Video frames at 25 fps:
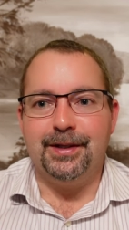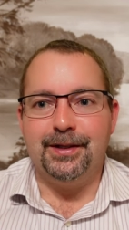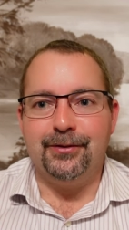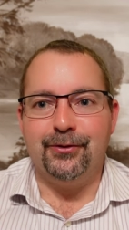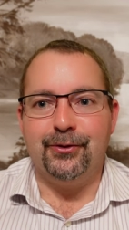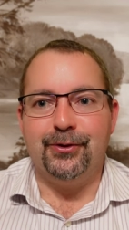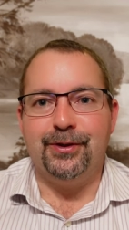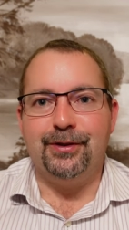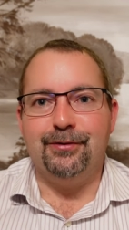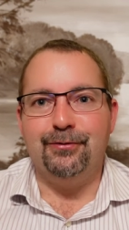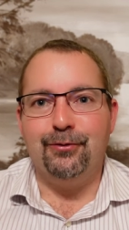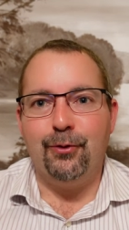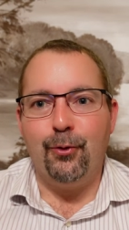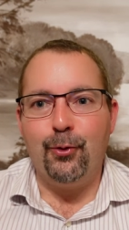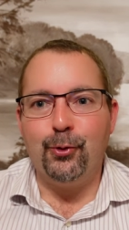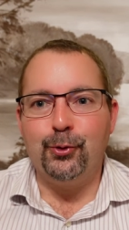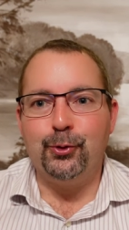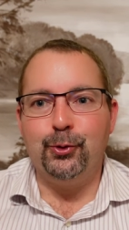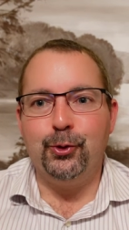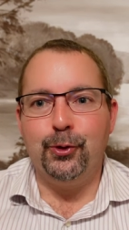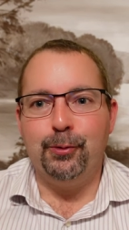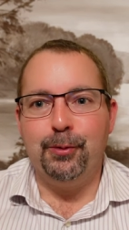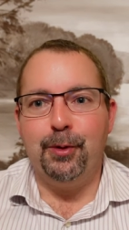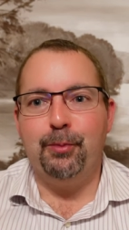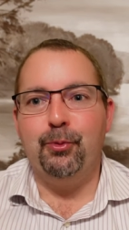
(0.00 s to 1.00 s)
also die
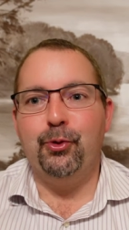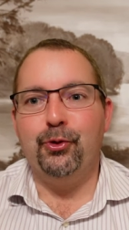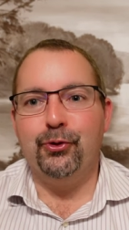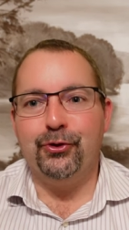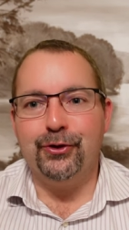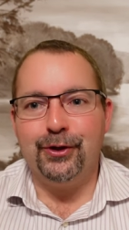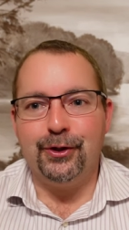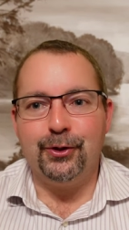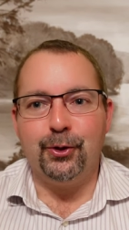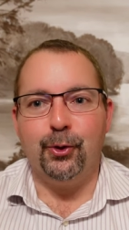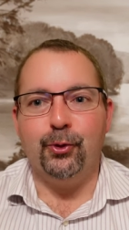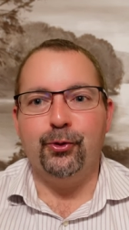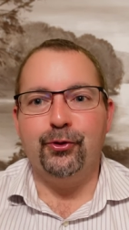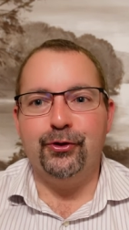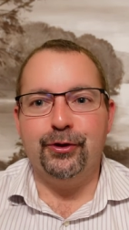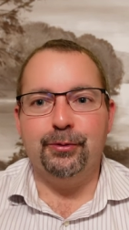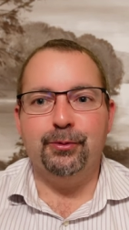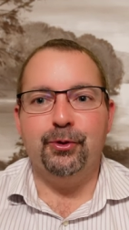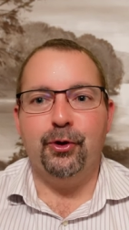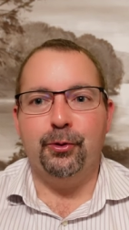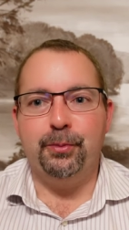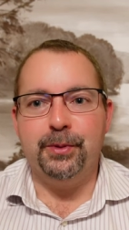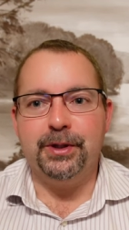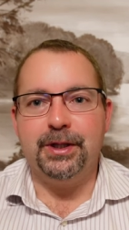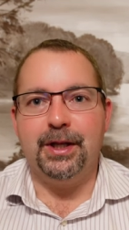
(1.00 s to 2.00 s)
Funktürme müssen dann trotzdem
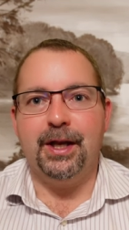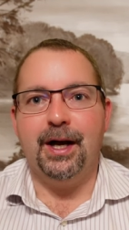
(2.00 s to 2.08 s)
noch mit